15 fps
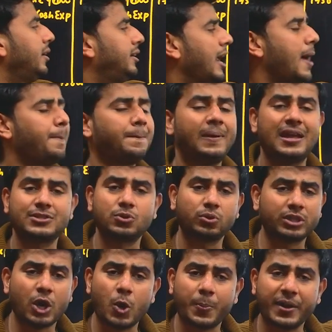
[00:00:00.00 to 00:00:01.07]
डेप प्लस
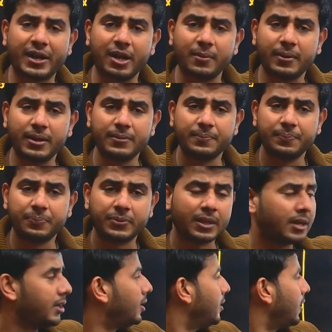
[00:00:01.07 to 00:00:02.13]
होता है ऑपरेटिंग में
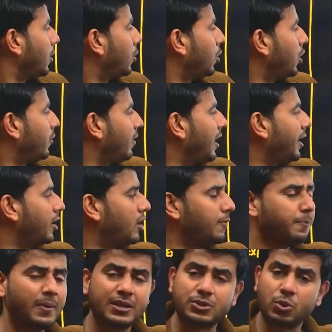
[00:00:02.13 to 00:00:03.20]
गुडविल रिटर्न ऑफ
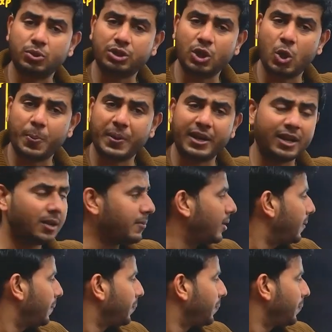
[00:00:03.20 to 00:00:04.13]
प्लस होती है ऑपरेटिंग में